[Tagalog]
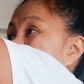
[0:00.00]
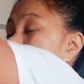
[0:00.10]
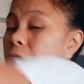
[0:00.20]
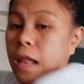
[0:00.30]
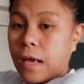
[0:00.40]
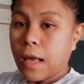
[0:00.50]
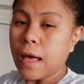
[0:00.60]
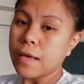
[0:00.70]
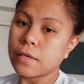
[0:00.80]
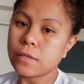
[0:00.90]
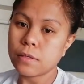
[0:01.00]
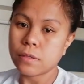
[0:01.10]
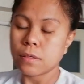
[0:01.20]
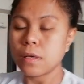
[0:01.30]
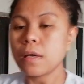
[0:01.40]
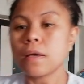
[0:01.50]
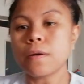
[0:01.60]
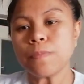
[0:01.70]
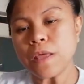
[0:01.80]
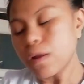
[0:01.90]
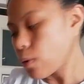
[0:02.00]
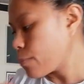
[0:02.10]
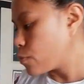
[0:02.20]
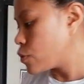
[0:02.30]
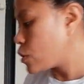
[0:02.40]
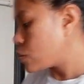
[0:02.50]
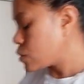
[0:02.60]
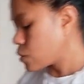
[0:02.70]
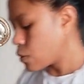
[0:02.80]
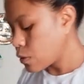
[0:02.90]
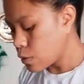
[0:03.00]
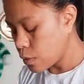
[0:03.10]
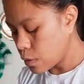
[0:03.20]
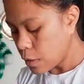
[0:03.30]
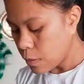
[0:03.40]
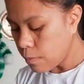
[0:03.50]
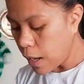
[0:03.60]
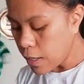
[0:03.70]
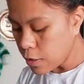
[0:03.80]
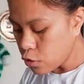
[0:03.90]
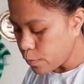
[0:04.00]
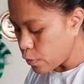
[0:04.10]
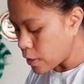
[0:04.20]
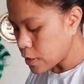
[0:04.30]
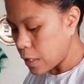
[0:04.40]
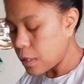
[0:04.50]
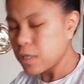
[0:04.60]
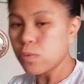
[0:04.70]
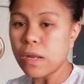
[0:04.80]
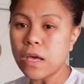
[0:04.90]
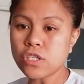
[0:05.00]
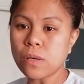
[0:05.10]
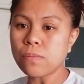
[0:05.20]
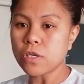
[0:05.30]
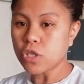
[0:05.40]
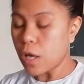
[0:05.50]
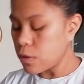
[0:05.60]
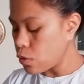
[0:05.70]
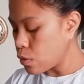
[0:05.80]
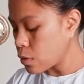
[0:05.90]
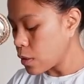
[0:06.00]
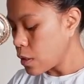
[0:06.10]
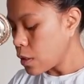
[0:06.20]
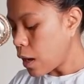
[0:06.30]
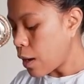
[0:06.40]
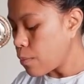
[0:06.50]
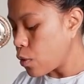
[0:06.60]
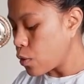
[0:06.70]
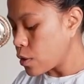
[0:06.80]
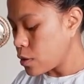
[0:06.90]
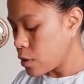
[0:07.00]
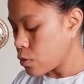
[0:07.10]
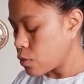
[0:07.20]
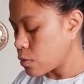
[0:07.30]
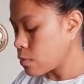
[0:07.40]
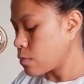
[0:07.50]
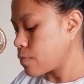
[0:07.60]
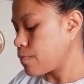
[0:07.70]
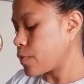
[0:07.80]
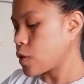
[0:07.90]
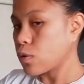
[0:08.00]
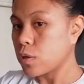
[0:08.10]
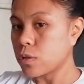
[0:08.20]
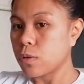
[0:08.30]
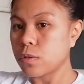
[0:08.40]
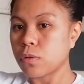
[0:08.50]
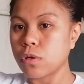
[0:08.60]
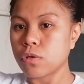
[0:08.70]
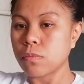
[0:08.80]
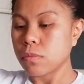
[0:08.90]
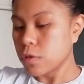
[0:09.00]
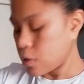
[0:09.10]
nilalagay. Dalawa po yun. So, bali, ito po kasi is wala siyang masyadong amoy itong ito ito ito itong